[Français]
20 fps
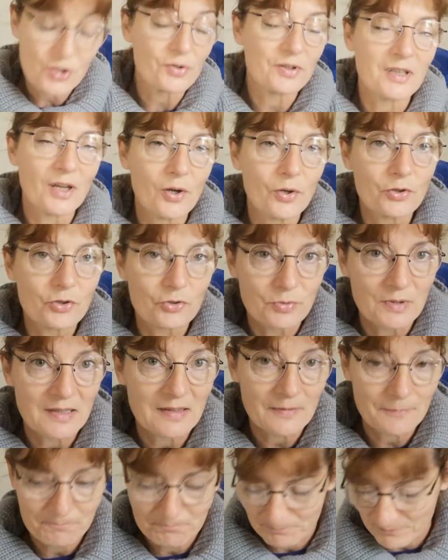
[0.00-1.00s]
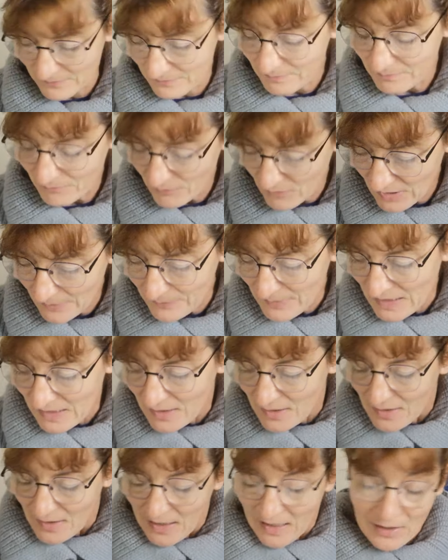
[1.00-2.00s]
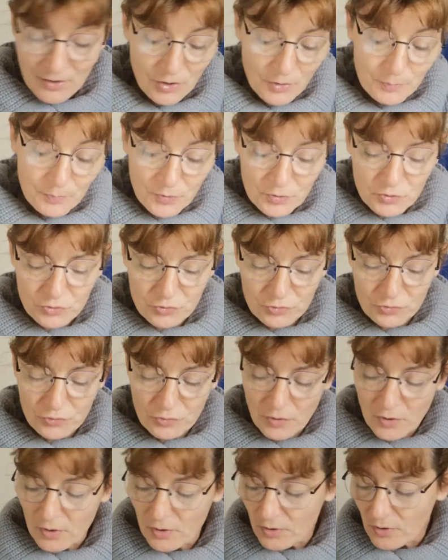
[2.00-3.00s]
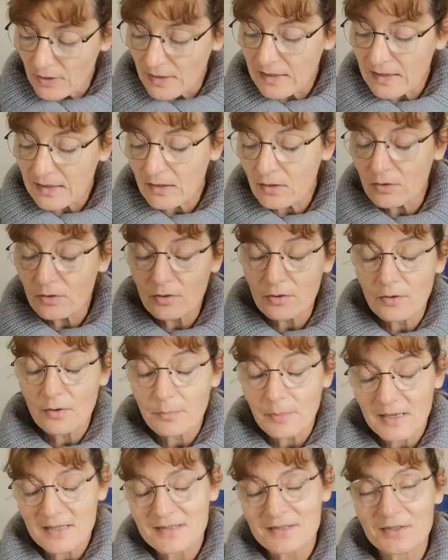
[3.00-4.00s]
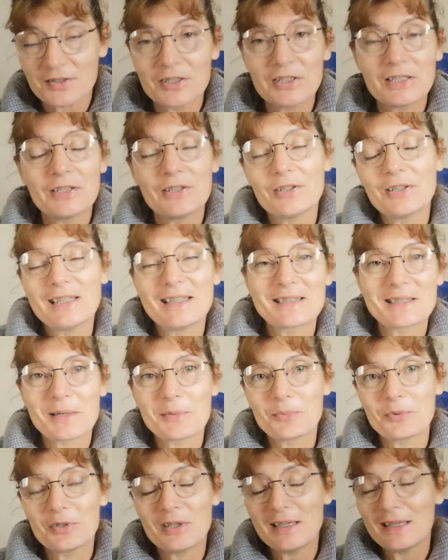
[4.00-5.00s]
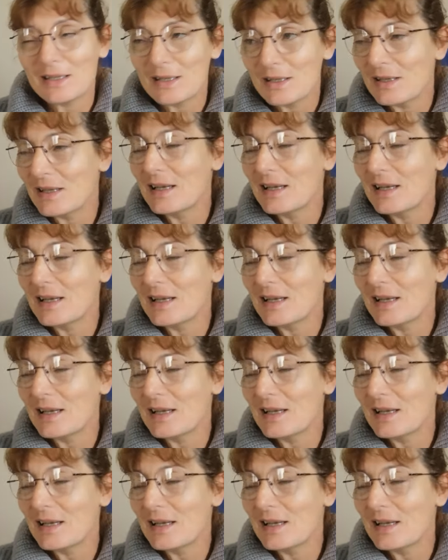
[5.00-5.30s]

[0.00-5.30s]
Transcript: 148. Hein, voilà. Alors, pour toutes les personnes, les abonnés,